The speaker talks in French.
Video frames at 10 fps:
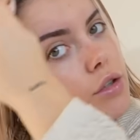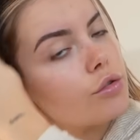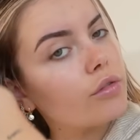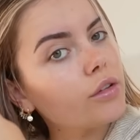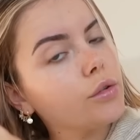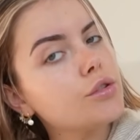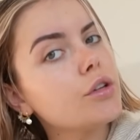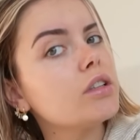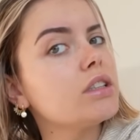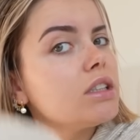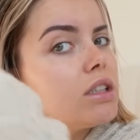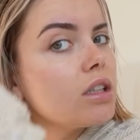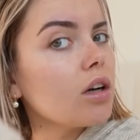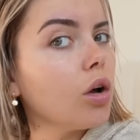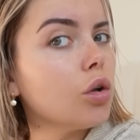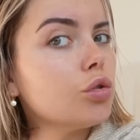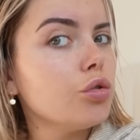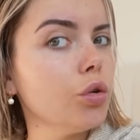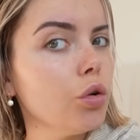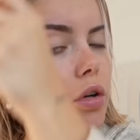je viens de sortir
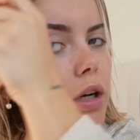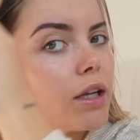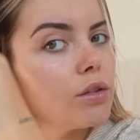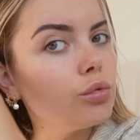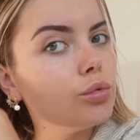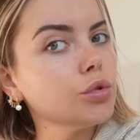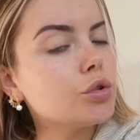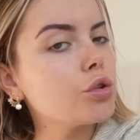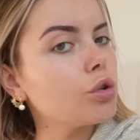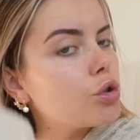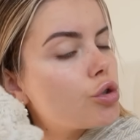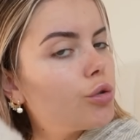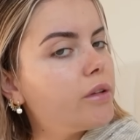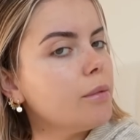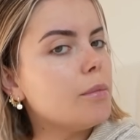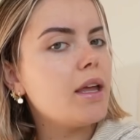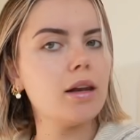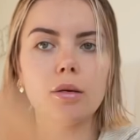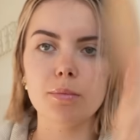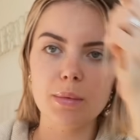de la douche. Je
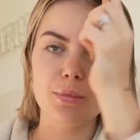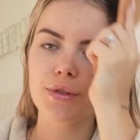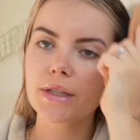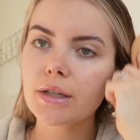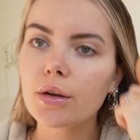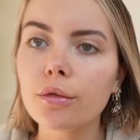démêle mes petits